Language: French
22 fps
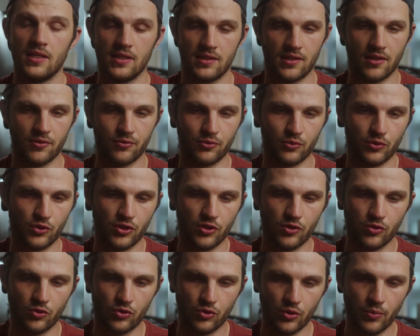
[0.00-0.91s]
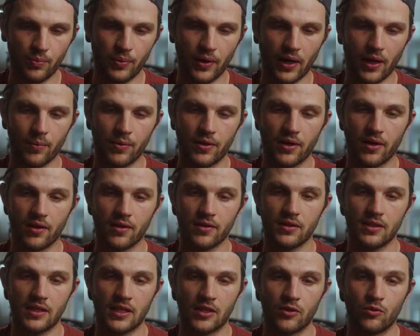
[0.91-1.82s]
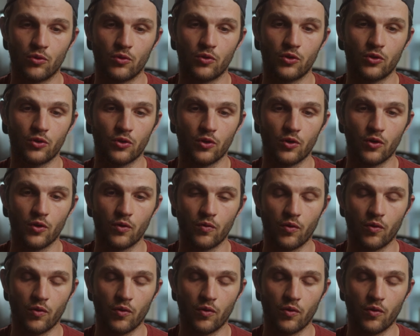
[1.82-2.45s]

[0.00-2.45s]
ça fonctionne super bien. Et donc euh,